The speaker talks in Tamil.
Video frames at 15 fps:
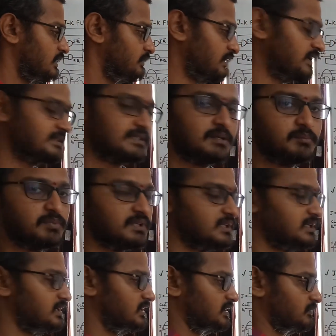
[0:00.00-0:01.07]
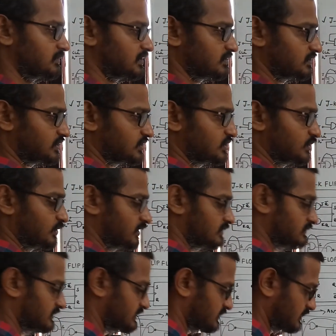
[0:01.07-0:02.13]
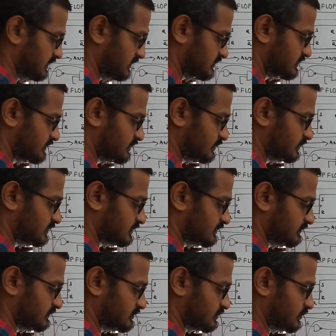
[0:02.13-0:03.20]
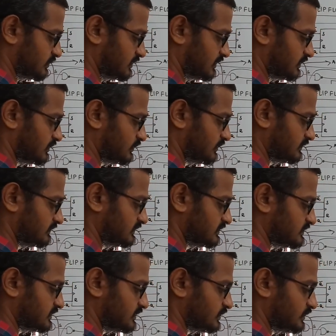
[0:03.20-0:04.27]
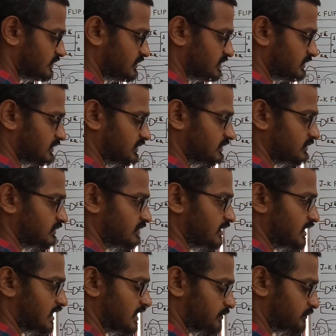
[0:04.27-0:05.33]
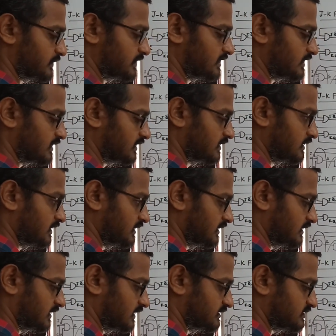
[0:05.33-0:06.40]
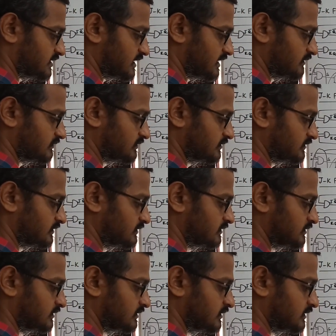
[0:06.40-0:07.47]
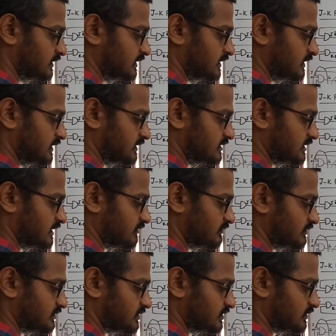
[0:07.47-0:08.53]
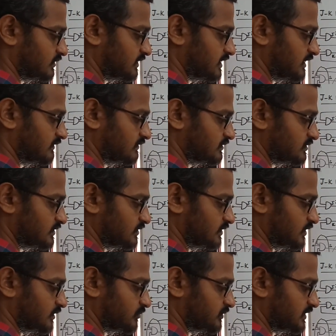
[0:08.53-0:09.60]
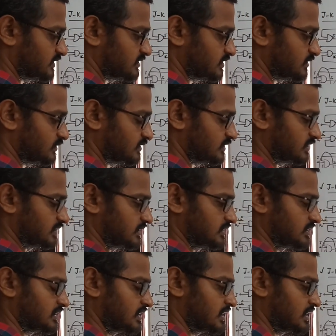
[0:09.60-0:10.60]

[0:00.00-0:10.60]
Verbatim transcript: இப்போ எக்ஸாம்பிளுக்கு நம்மளுக்கு வந்து கியூஎன் வந்து ஜீரோன்னு இருக்குன்னு வச்சுக்கோங்க கியூஎன் வந்து ஜீரோன்னு இருக்கு எப்போ ஜேவும் ஜேவும் ஜீரோ கேவும் ஜீரோ இப்போ ஜீரோன்னு இருக்கு